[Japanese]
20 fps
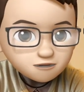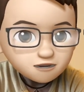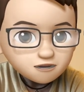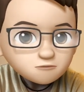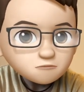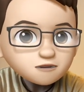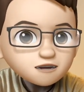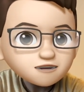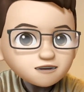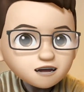
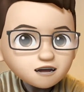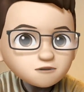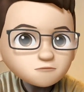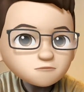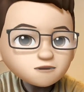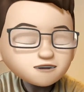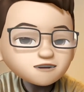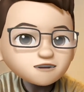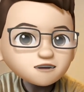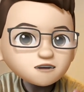まだね
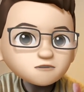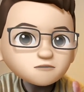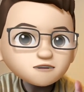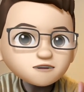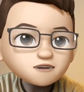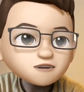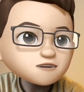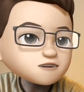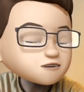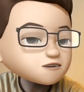こう
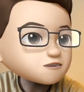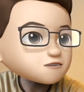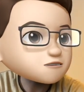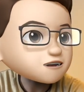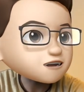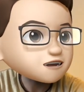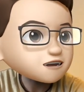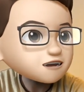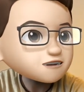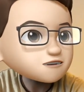収益
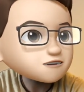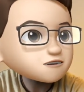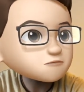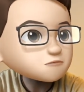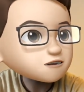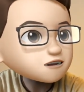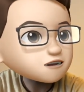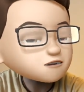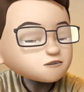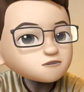化するま
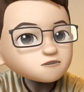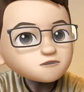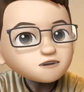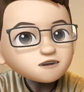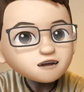での